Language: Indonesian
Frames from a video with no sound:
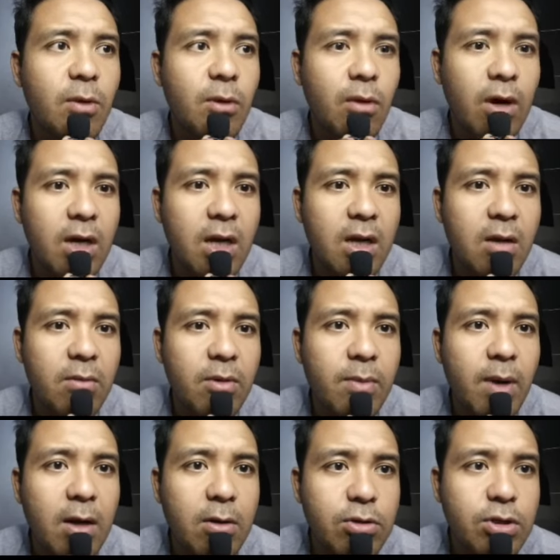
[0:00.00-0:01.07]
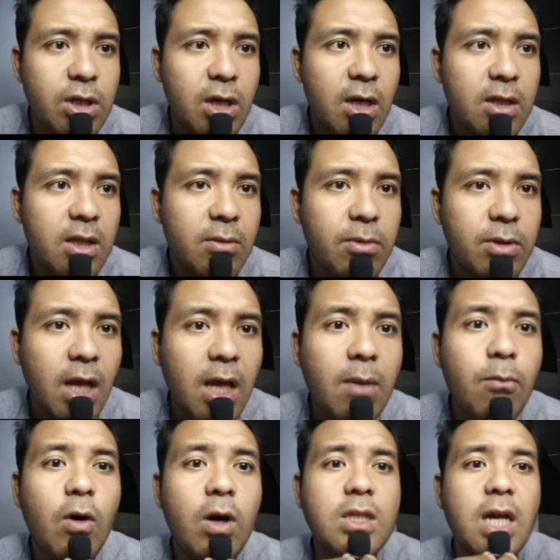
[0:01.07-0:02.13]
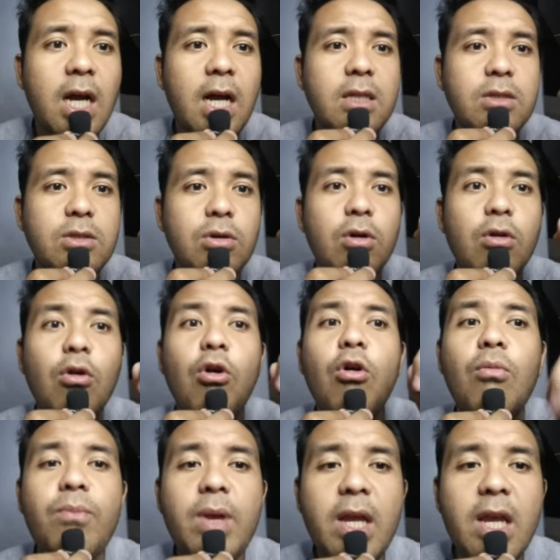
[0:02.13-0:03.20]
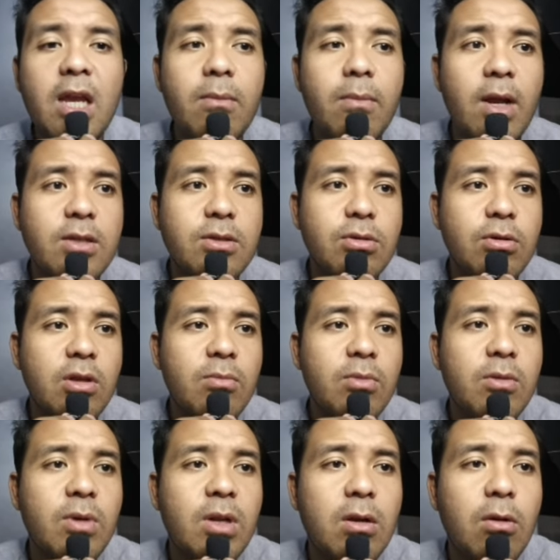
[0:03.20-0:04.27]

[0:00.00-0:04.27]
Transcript: broken dan lebih bagus teman eh buah jancok Robin besok teman-teman